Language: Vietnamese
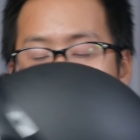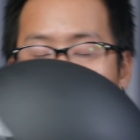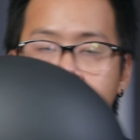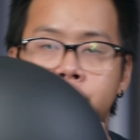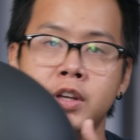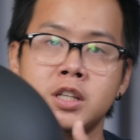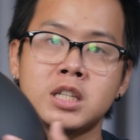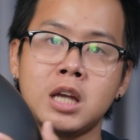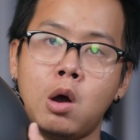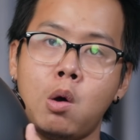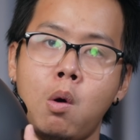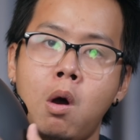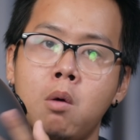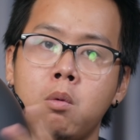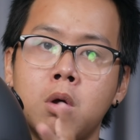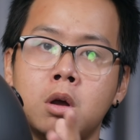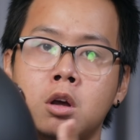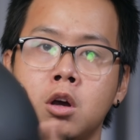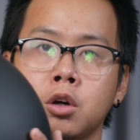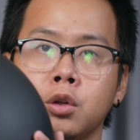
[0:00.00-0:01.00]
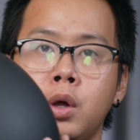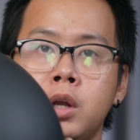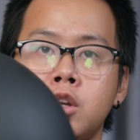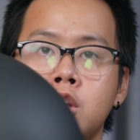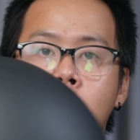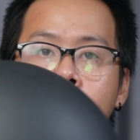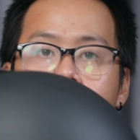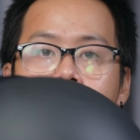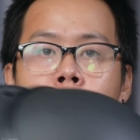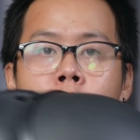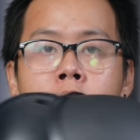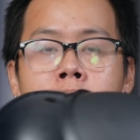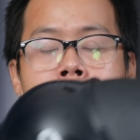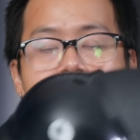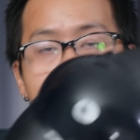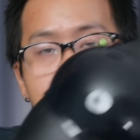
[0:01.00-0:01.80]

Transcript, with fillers: và phía sau cũng không có cửa thoát gió luôn